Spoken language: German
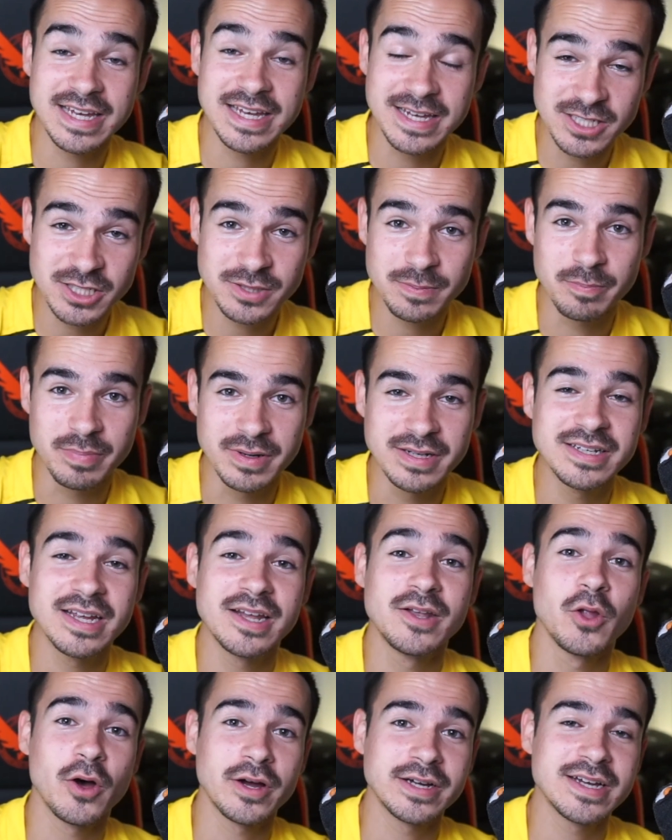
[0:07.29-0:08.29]
ich bin der
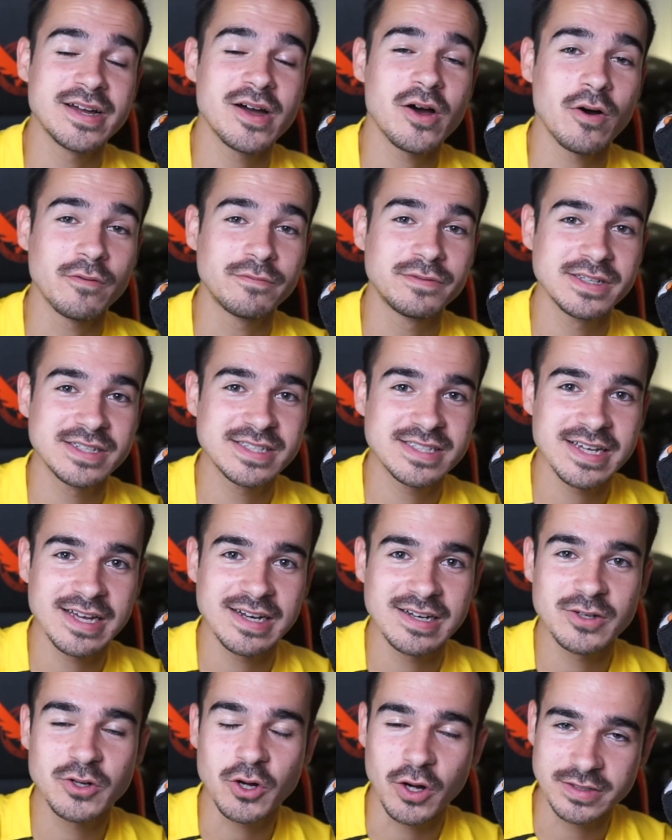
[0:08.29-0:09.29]
neue
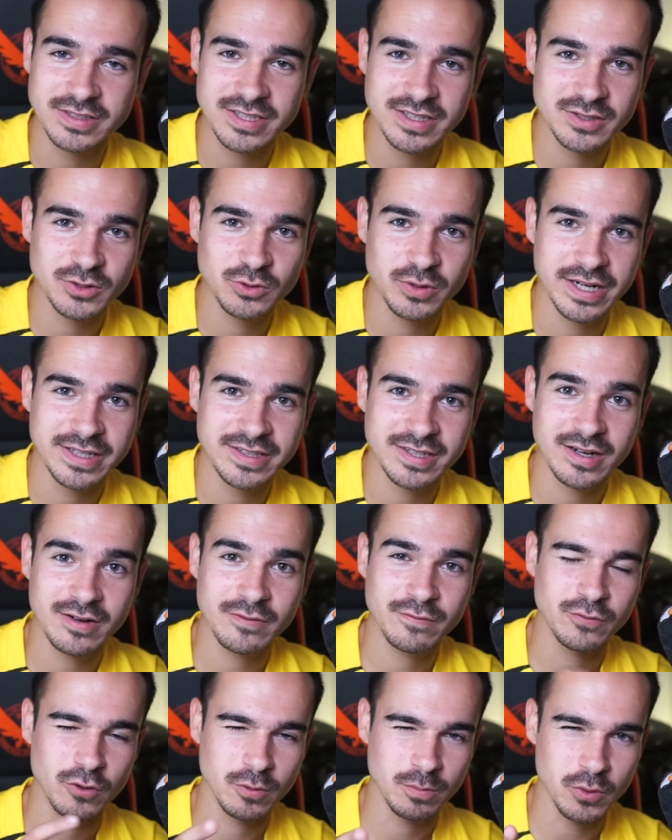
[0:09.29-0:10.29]
offizielle Content Creator
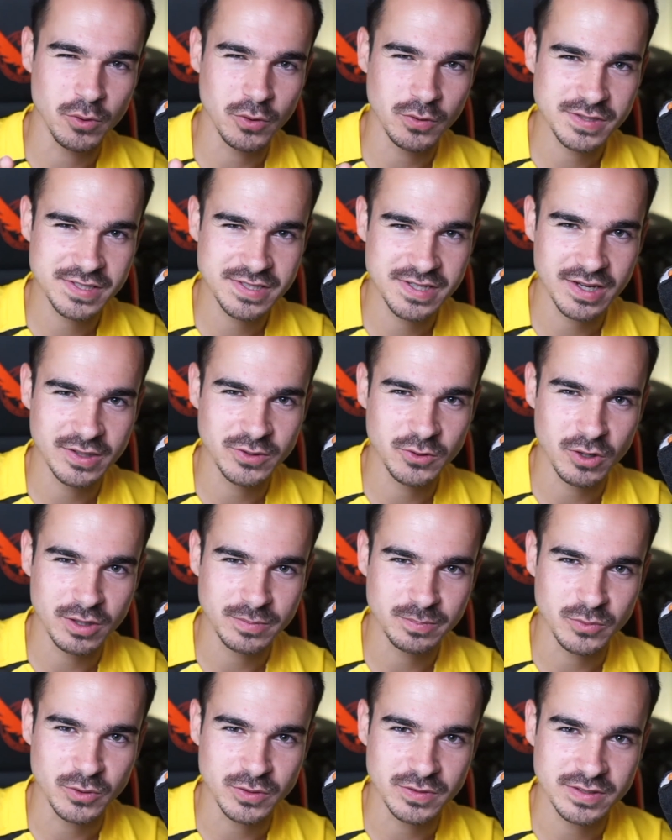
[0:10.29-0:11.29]
für Borussia
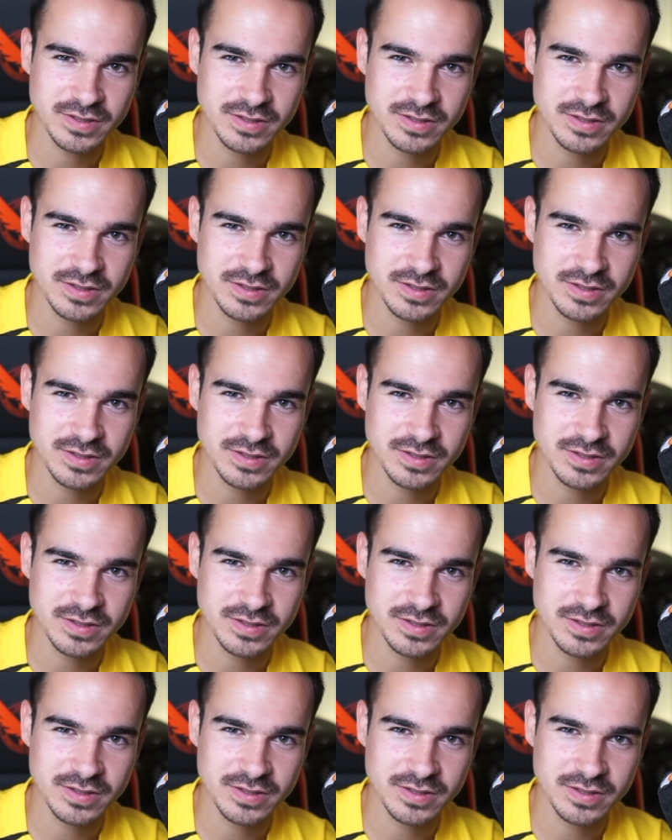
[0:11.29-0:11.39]
Dortmund.